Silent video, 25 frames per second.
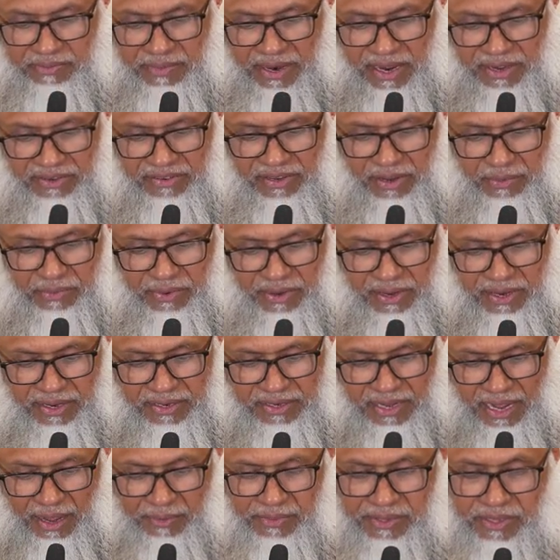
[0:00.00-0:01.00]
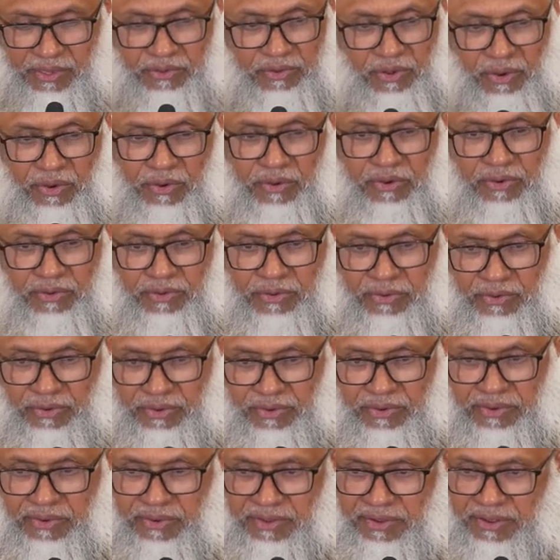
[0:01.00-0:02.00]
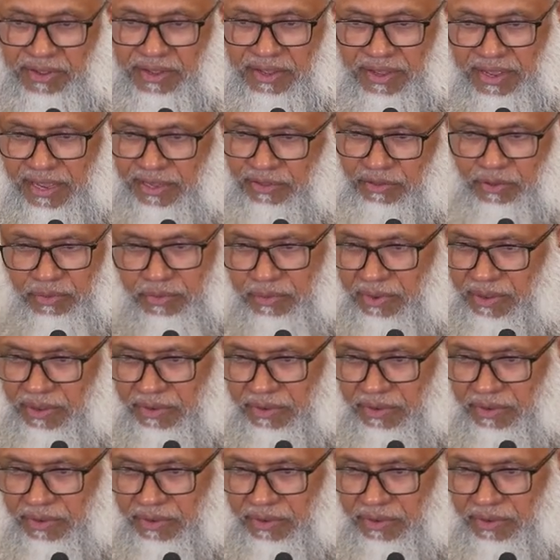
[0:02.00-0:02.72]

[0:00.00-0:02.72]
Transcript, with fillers: মায়াসা বলেন আমি তো তখন তো এত